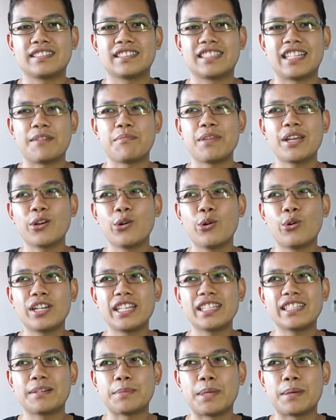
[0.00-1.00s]
ฉันไม่โง่
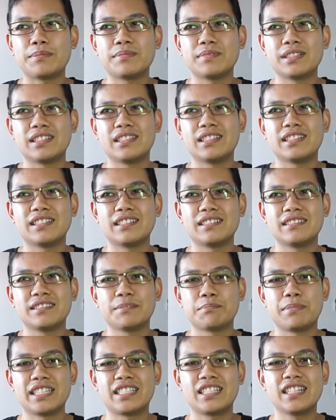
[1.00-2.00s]
ที่จะแบบ
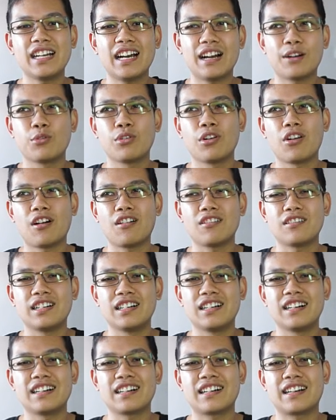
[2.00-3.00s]
ไปเชื่อคุณหรอก
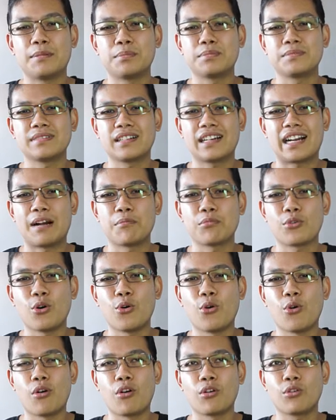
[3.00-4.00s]
กับคำโก
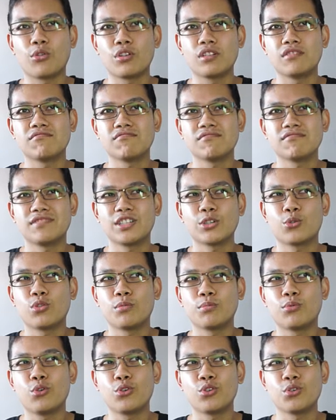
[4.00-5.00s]
หก ของคุณที่คุณ
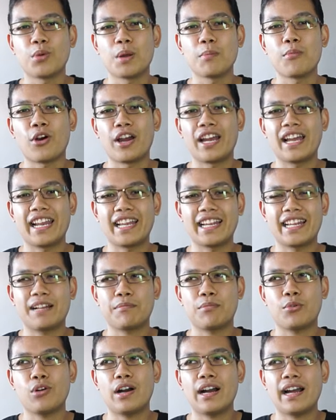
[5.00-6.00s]
พูดอยู่บ่อยๆ อะไรเงี้ยค
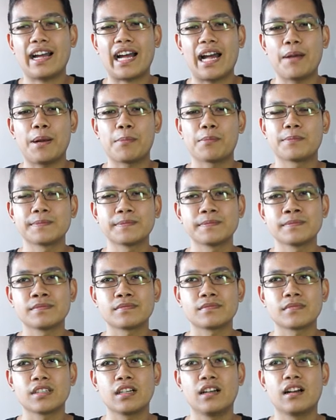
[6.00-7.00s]
รับเพราะว่าคล้ายแบบ
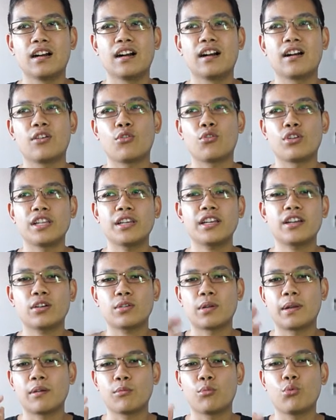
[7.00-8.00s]
คนที่
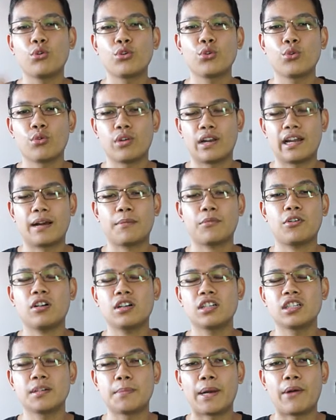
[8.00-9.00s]
กำลังพูดอยู่นะครับ ก็
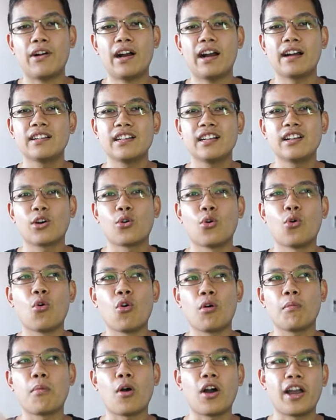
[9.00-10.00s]
คือแบบว่าโกห
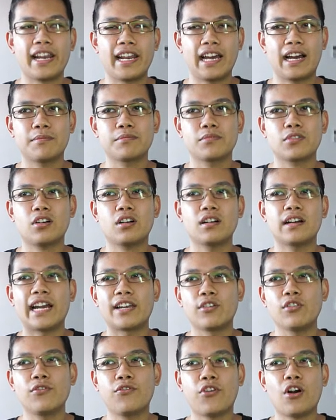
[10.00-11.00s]
ก บ่อยนะครับ ก็ I
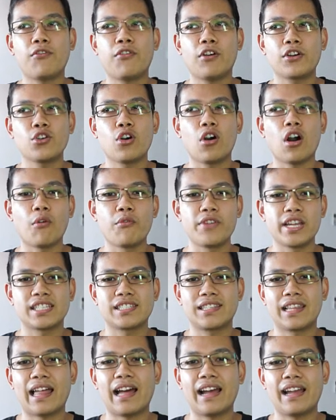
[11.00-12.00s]
don't fall for your obvious
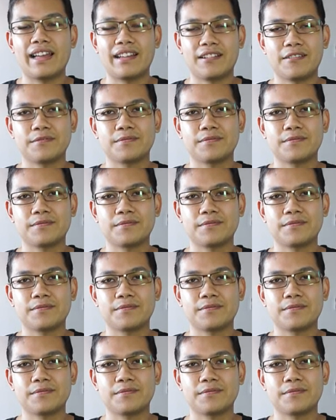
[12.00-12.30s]
lie